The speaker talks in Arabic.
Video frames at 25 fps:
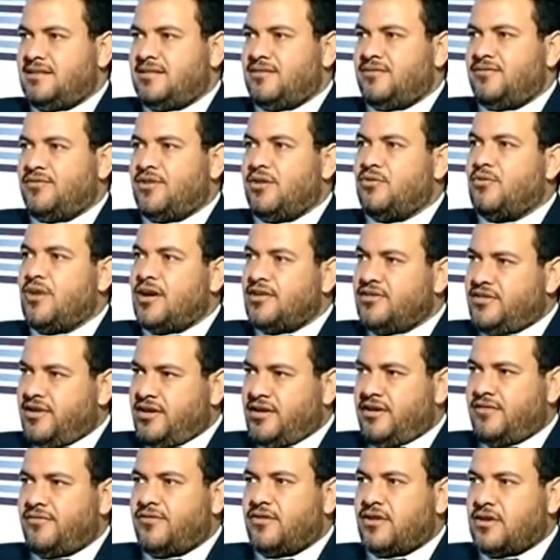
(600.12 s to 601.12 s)
في
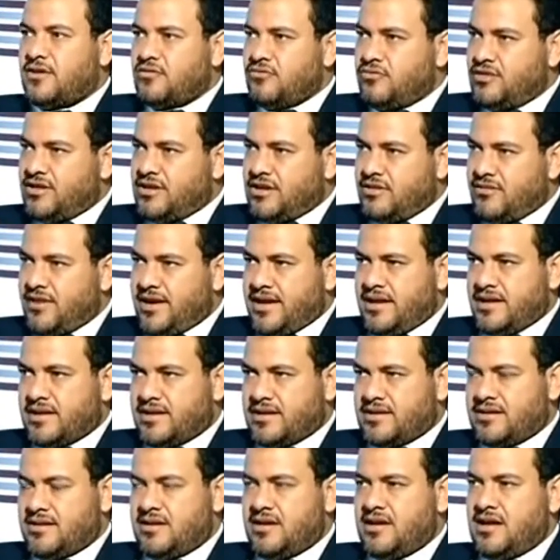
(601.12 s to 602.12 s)
الوضع في قانون الدوائر
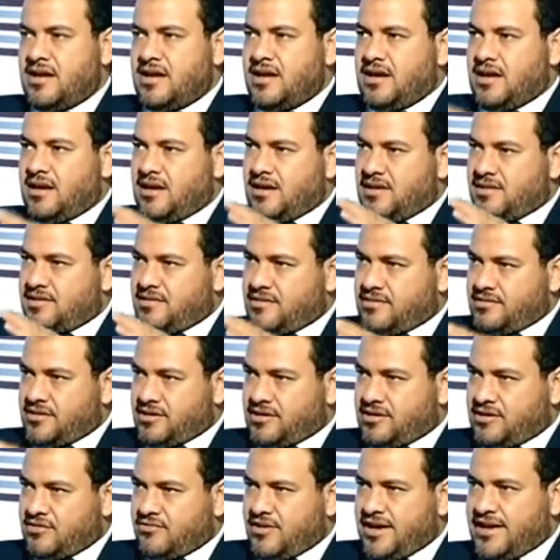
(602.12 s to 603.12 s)
اللي صادر
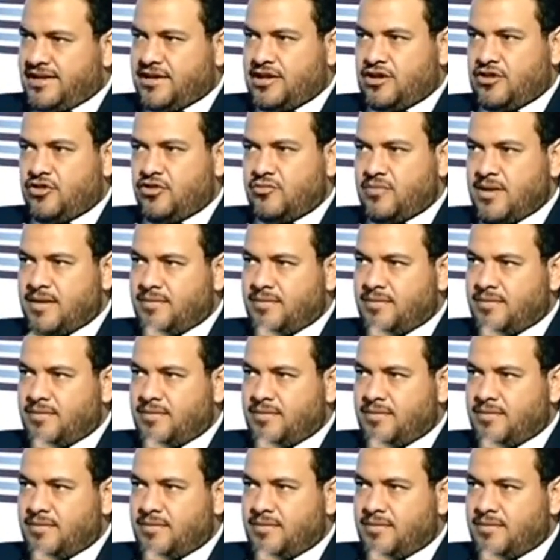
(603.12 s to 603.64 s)
دلوقتي اللي هم ال